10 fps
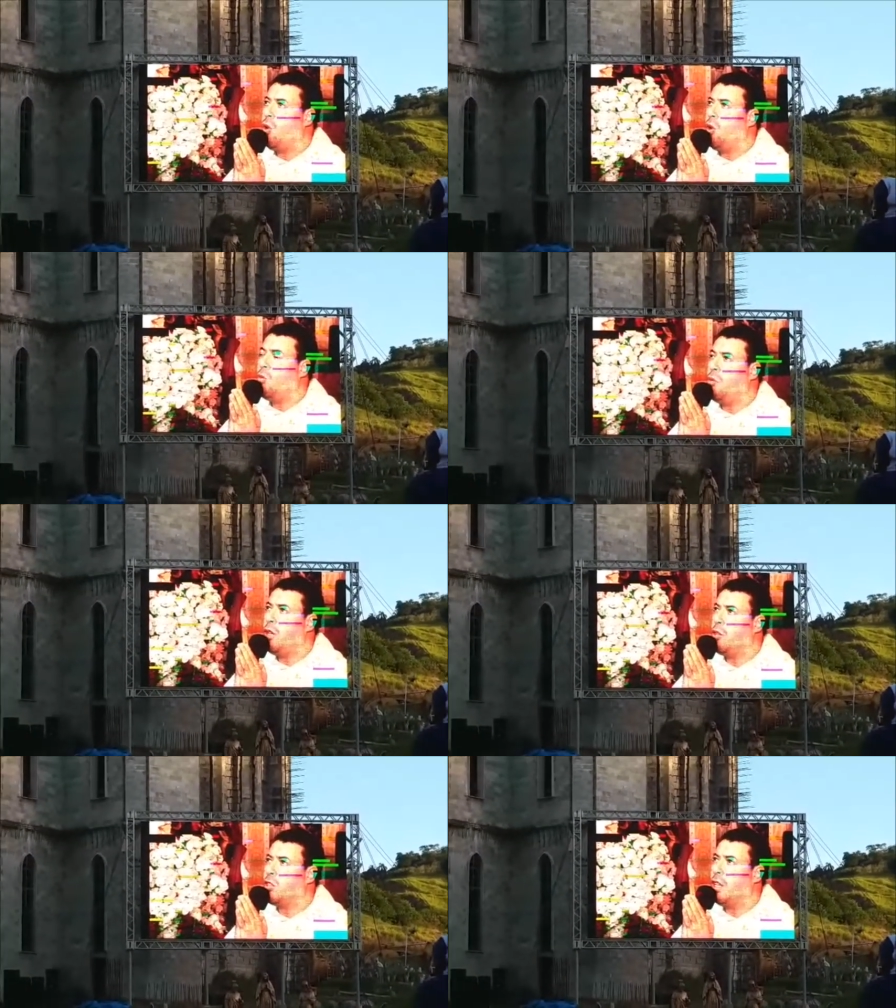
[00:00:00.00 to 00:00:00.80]
como
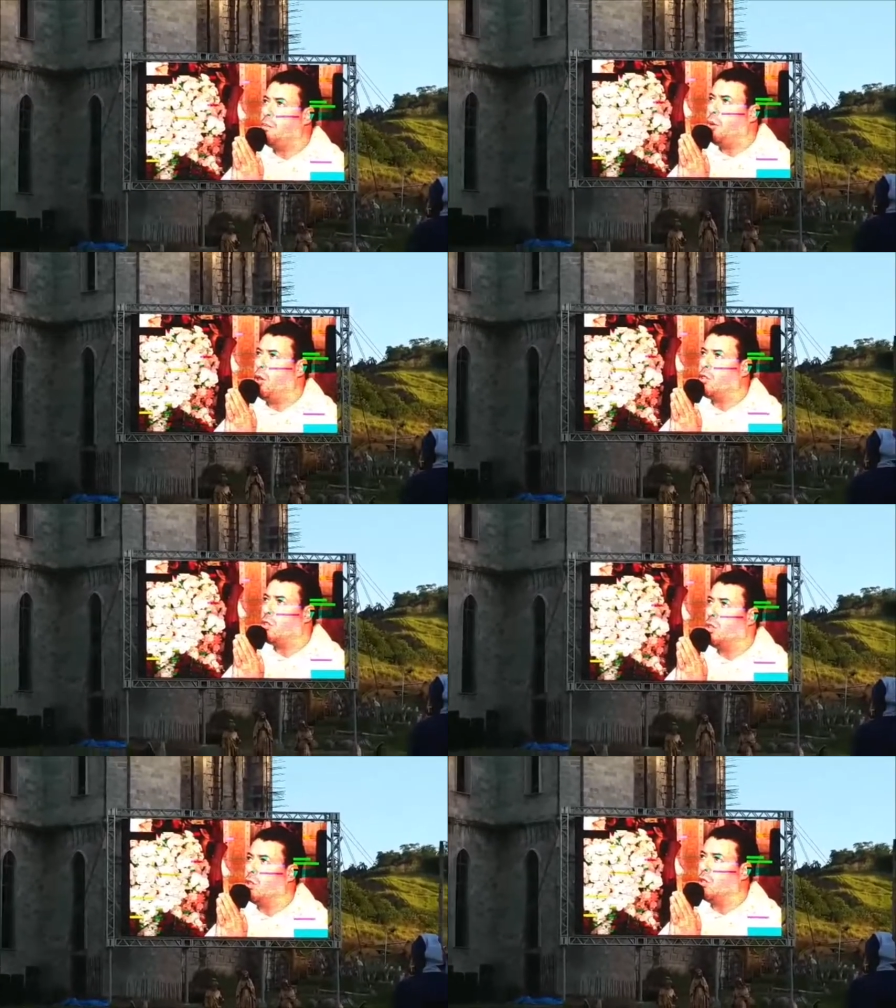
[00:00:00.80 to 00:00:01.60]
meus
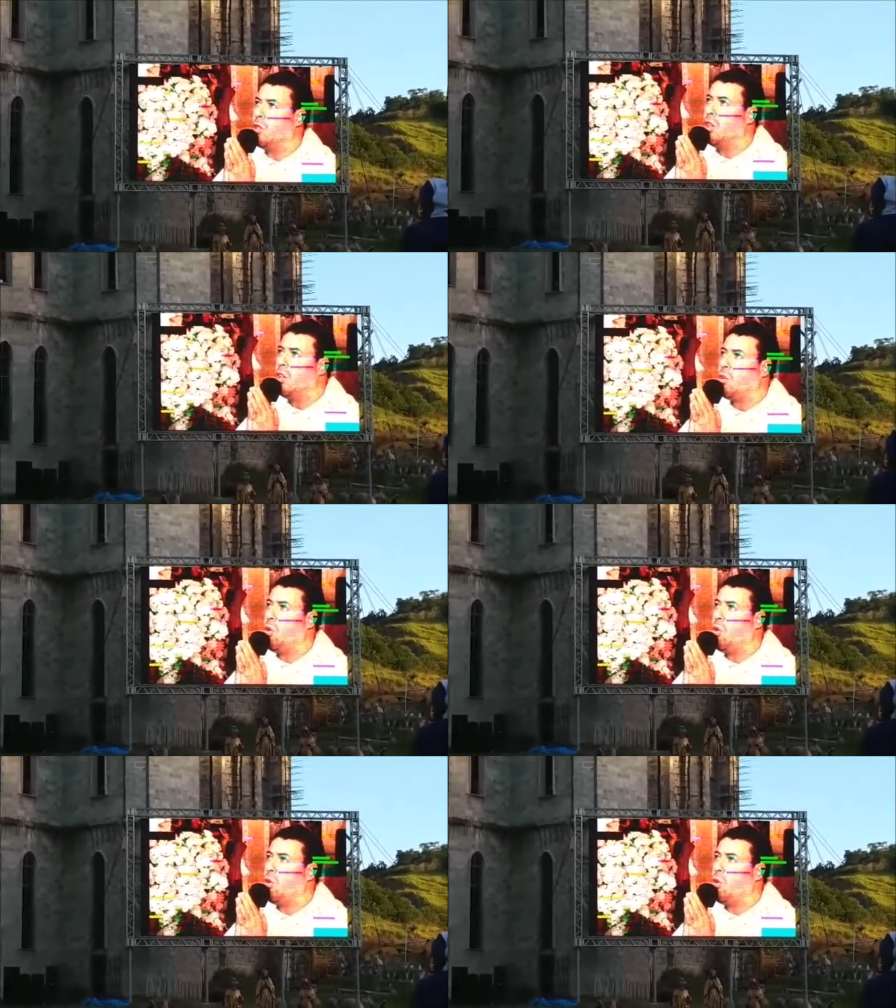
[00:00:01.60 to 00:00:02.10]
apóstolos,